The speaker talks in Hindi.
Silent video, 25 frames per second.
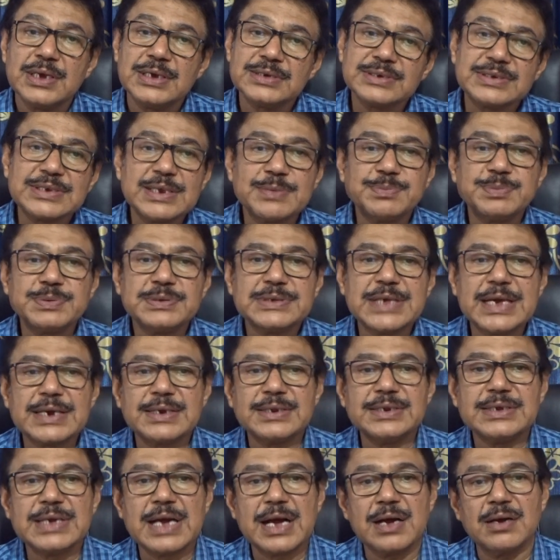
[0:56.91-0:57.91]

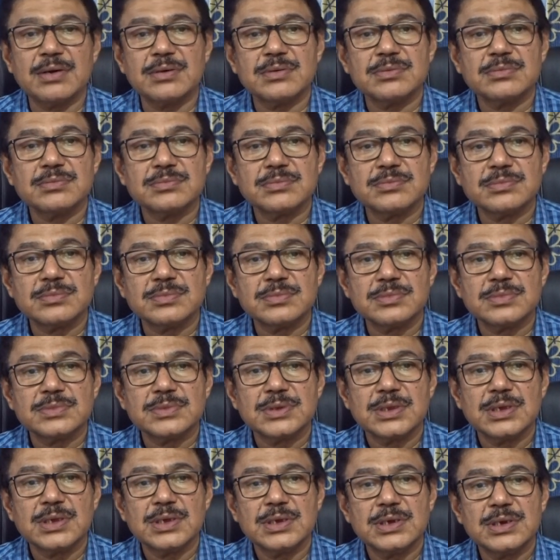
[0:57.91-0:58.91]
स्टेफिसग्रिया
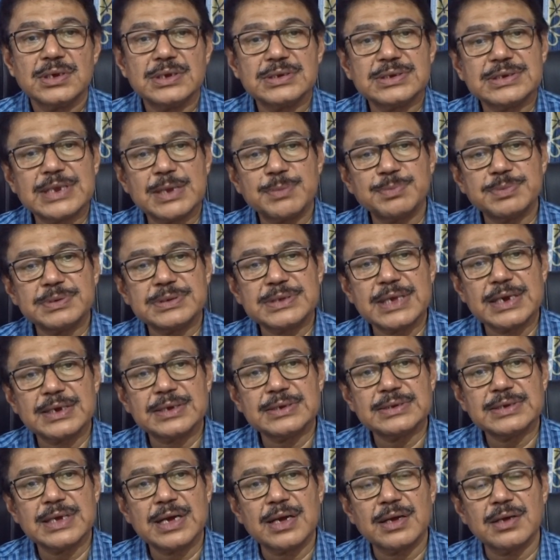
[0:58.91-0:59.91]

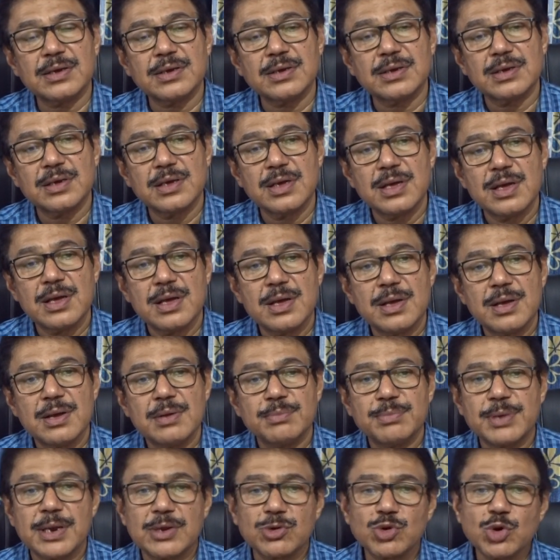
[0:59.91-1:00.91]
स्टेफिसग्रिया
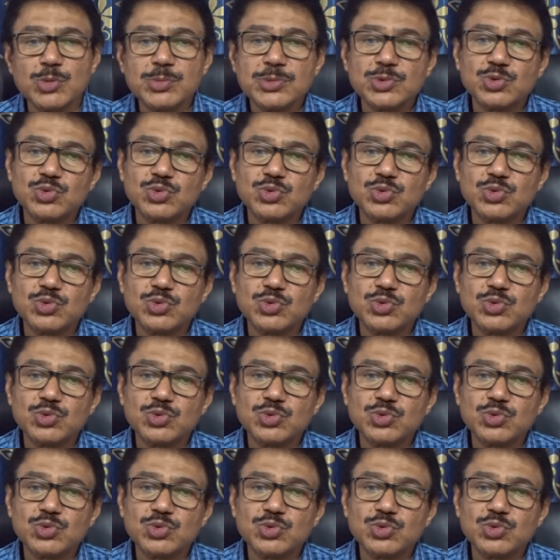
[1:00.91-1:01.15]
में